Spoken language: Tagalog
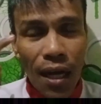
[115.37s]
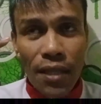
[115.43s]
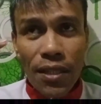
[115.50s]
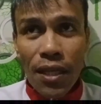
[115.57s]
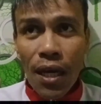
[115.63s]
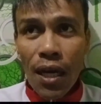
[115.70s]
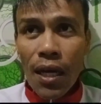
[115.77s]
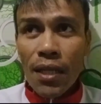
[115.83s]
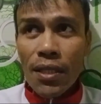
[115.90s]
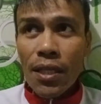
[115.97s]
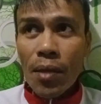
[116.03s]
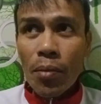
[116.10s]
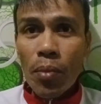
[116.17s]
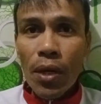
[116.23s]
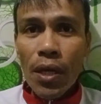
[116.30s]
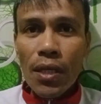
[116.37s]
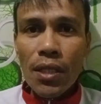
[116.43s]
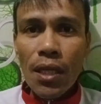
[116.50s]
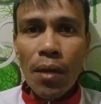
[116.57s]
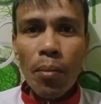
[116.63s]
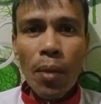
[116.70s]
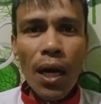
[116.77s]
at saka syempre
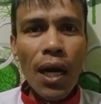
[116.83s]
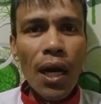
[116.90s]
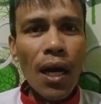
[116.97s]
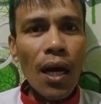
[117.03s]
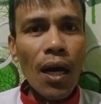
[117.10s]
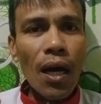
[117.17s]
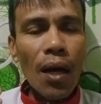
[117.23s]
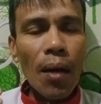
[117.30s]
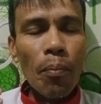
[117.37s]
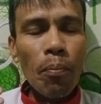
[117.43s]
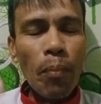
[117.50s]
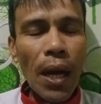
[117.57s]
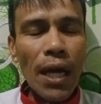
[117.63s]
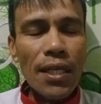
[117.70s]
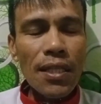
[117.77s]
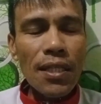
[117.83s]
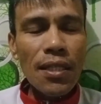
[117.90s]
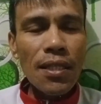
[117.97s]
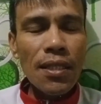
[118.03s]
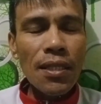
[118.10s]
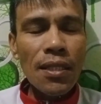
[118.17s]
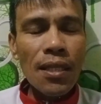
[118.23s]
sa mga pass
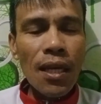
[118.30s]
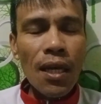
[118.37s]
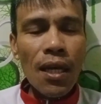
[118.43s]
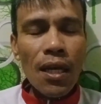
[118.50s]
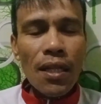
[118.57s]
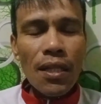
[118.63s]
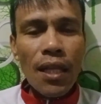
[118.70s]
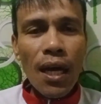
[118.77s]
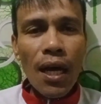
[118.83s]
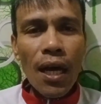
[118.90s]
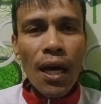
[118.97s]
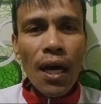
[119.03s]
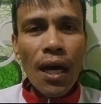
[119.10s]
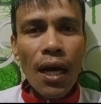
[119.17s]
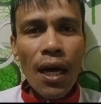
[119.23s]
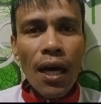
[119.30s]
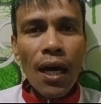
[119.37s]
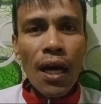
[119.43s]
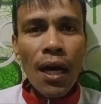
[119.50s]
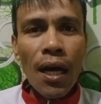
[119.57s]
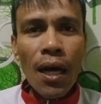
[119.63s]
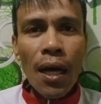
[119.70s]
na
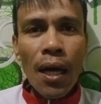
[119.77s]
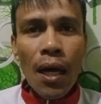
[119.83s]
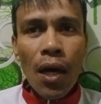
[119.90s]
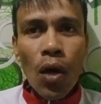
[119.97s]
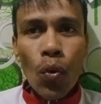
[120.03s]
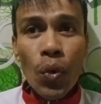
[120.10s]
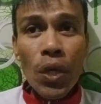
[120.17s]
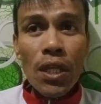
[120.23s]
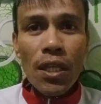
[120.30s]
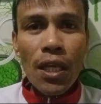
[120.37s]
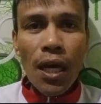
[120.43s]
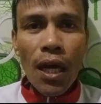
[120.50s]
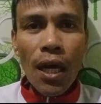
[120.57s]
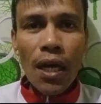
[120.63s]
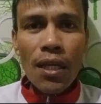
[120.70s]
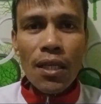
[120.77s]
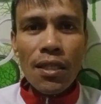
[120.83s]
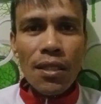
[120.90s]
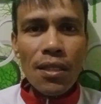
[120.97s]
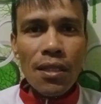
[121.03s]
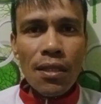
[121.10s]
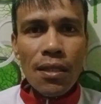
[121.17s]
win niya ay
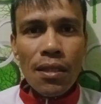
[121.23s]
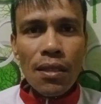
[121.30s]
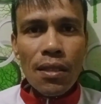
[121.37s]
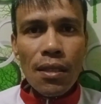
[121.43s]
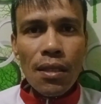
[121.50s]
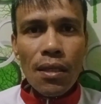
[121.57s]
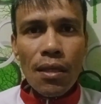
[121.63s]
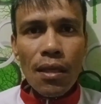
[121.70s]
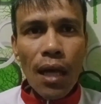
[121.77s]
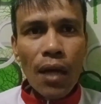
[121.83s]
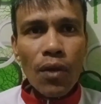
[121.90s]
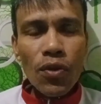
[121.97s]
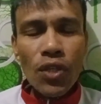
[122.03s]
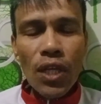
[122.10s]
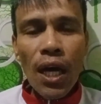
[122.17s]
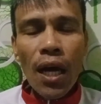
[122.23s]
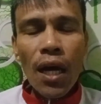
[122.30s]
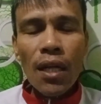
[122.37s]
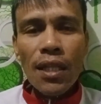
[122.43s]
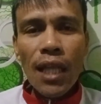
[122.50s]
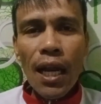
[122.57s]
ano siya,